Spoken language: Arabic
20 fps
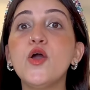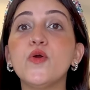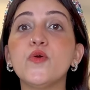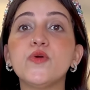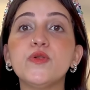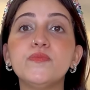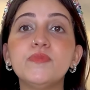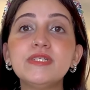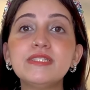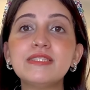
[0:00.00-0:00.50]

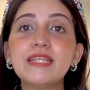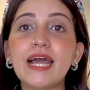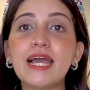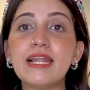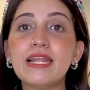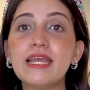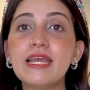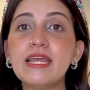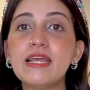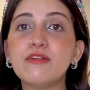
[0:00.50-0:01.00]
ولبست
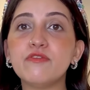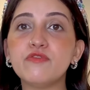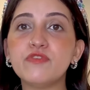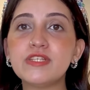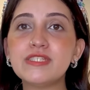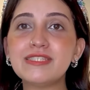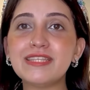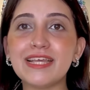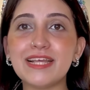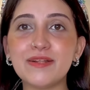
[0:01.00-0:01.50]
عليه
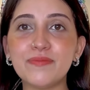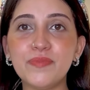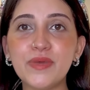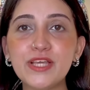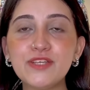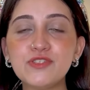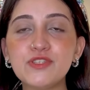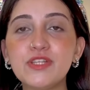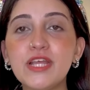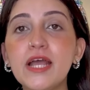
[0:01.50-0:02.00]
الفيست
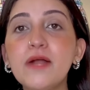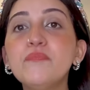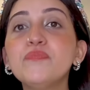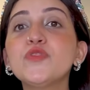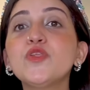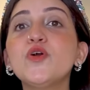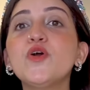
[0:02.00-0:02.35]
البيج ده